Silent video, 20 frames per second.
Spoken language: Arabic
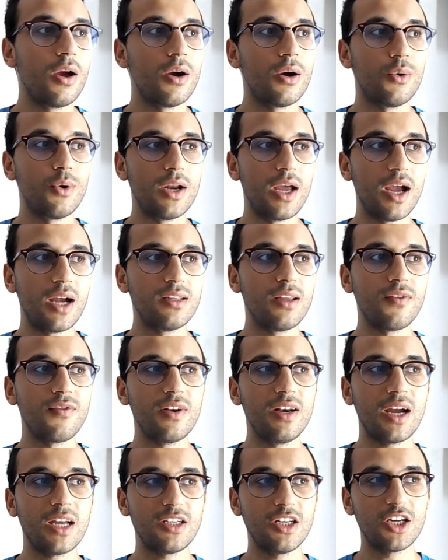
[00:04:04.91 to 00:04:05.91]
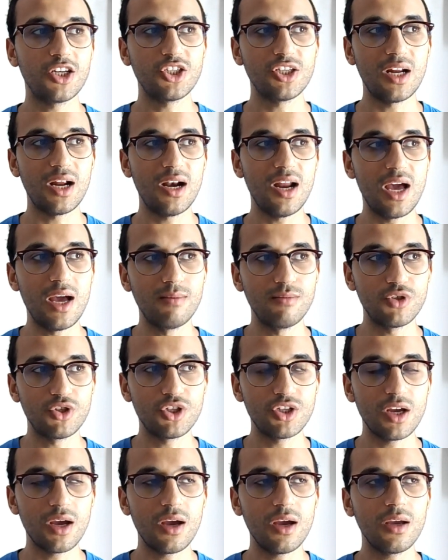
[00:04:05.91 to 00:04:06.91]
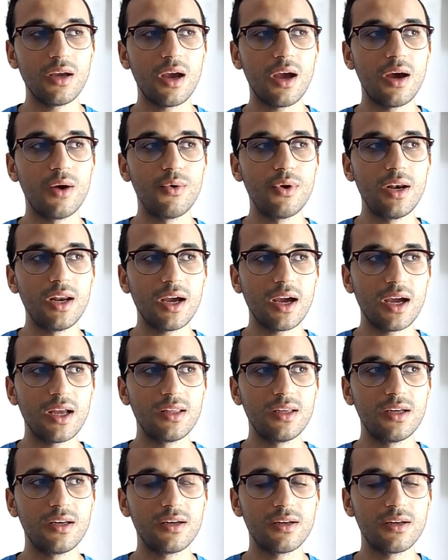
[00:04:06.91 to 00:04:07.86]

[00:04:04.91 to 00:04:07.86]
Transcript: والاهداف اللي غادي ناجلها العام الجاي او اللي غادي